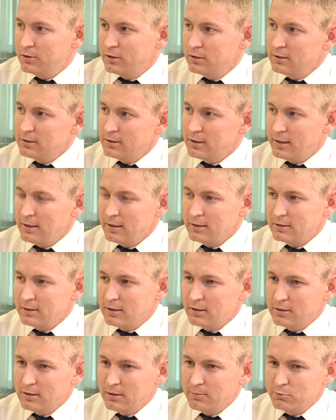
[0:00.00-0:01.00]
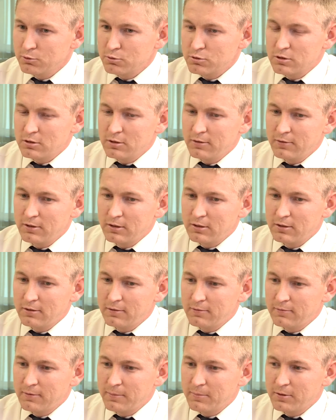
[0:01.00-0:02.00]
интеллекта, нам нужно,
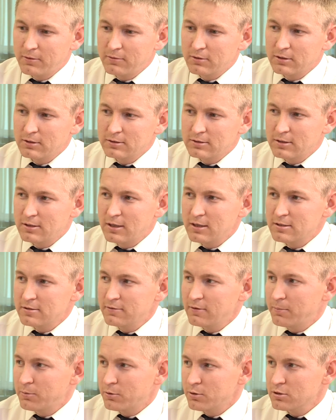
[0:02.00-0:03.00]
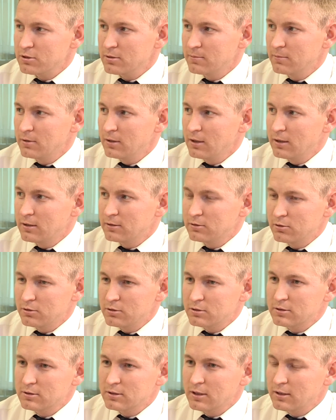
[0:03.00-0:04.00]
наверное, во-первых, задаться вопросом, то
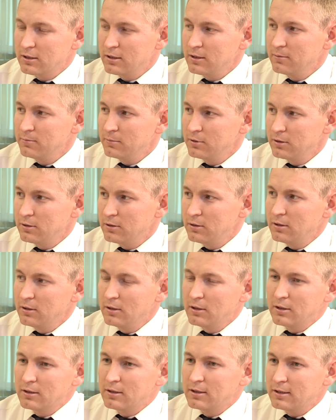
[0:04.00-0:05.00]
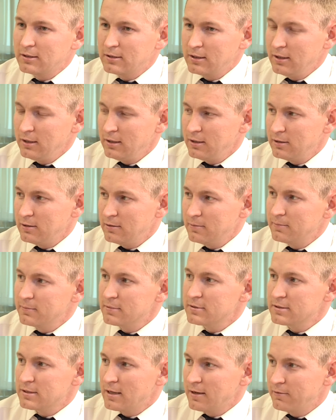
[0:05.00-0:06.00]
есть какие мы критерии
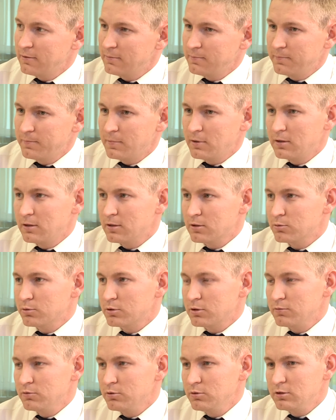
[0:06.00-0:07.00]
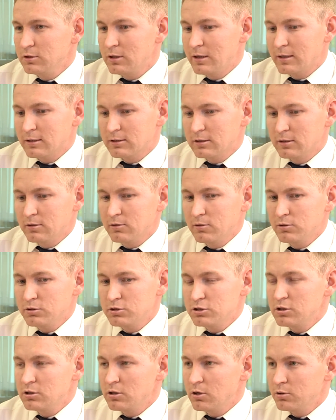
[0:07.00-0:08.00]
ставим а, к уровню интеллекта.
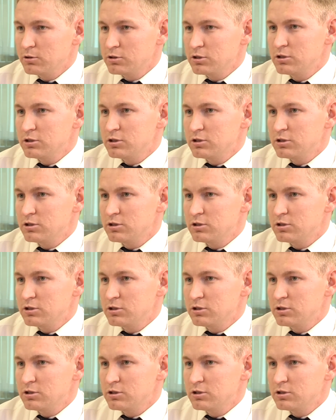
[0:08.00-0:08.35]
Очень, очень